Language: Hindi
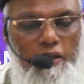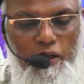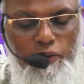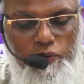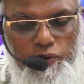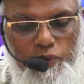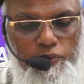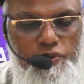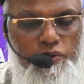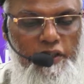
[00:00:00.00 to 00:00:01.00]
नहनु
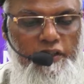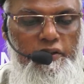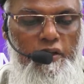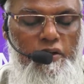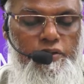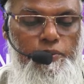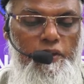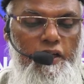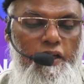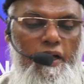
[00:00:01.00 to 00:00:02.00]
जुलूसन इंद
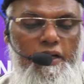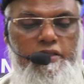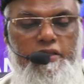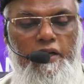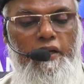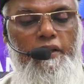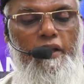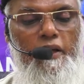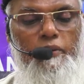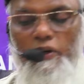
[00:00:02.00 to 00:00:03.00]
रसूल
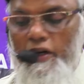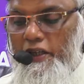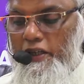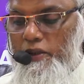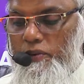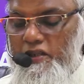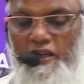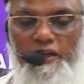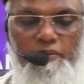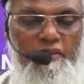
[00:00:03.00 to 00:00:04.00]
सल्ला
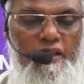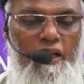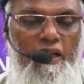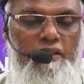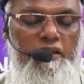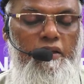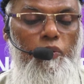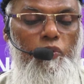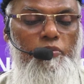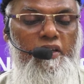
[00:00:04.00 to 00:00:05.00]
वसलम ज़ात
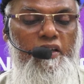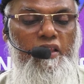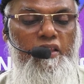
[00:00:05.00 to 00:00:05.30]
यौमिन